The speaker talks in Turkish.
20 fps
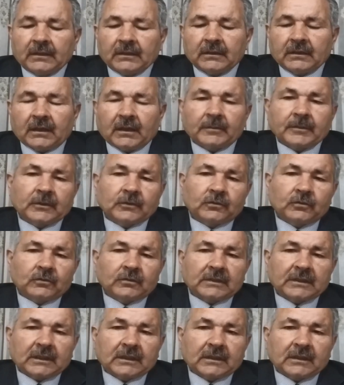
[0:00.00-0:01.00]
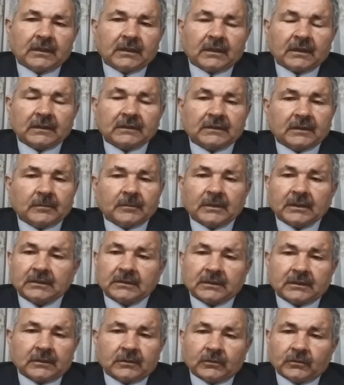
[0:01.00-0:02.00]
E ama dünyaya
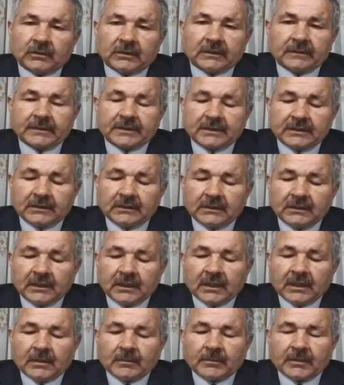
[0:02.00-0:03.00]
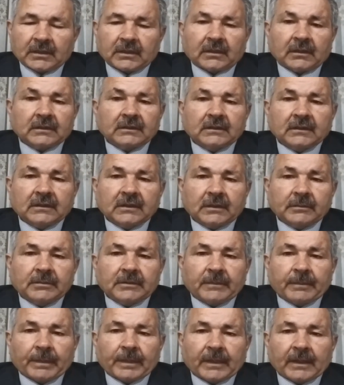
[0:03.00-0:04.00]
aldanmak da o nefsin bir
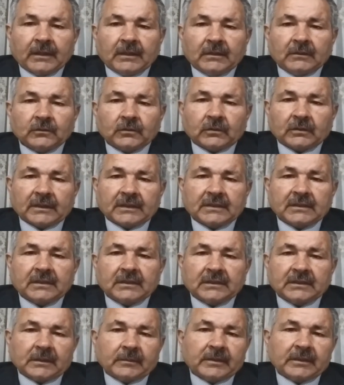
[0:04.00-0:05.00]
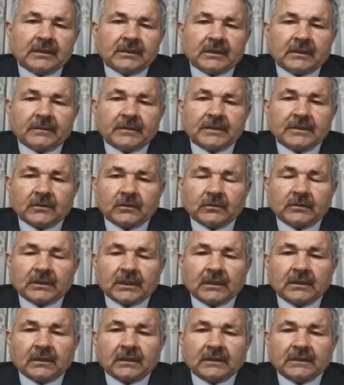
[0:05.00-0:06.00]
handikabı. Dolayısıyla demek ki nefis
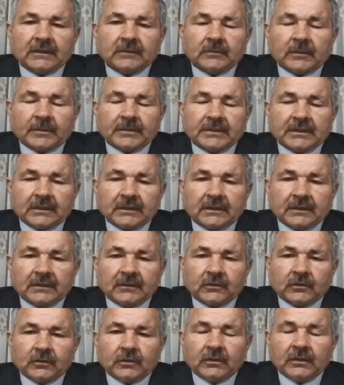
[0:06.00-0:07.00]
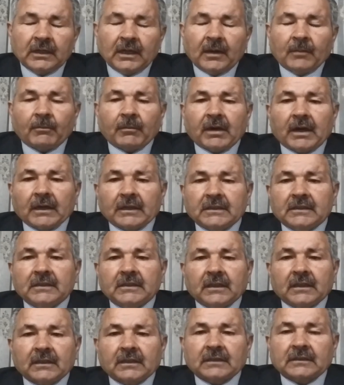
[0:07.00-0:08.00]
dünyaya aldanmaması gerekiyor.
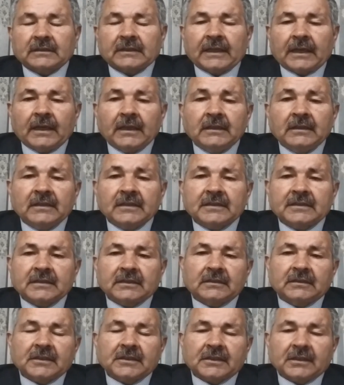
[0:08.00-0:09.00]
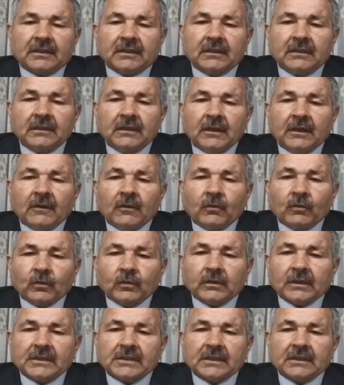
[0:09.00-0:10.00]
Baki hayatta her istediği şeye
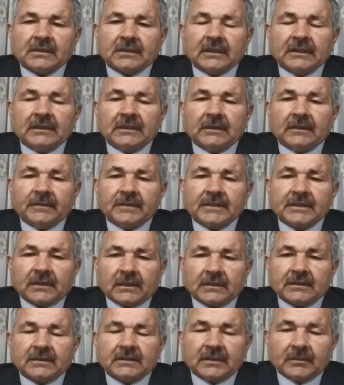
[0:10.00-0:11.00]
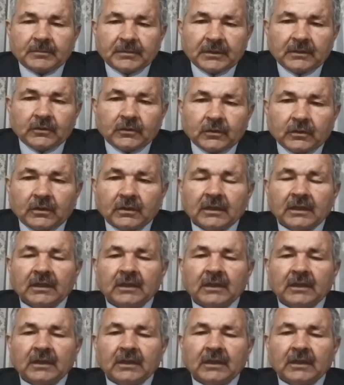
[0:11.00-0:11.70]
ulaşacağını nefis aslında biliyor.